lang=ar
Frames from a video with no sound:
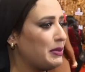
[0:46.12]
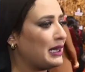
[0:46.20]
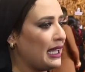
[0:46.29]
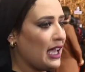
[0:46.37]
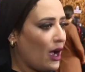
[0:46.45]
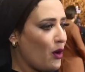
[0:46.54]

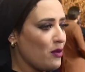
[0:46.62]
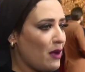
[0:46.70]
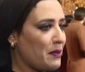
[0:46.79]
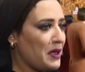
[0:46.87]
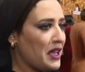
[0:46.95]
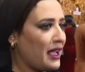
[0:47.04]
بتلاقيه اول ما
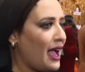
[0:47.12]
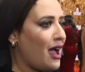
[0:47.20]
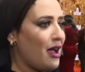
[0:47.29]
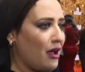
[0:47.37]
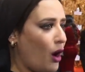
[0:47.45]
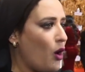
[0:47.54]
بيرجع
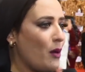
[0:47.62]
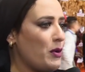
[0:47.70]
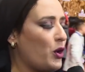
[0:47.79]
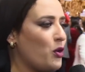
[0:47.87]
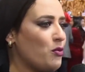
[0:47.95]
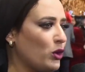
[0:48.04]
هو
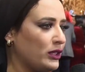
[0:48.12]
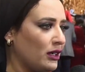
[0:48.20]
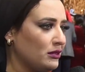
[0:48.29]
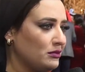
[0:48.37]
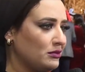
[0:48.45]
بيكون موضه